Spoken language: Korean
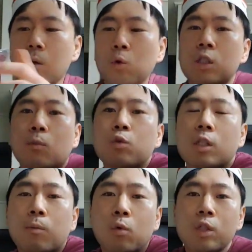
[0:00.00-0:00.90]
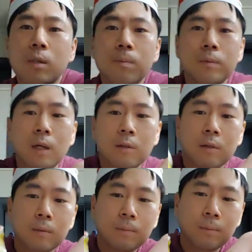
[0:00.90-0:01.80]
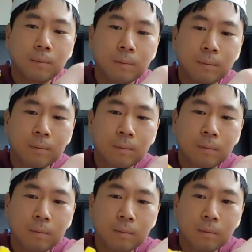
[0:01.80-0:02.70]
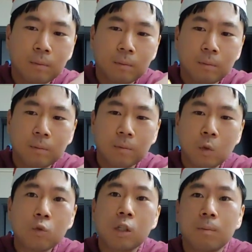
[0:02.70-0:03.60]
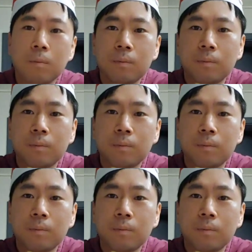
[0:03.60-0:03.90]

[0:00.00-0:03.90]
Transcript: 콘칩 콘칩 콘칩 짠 콘칩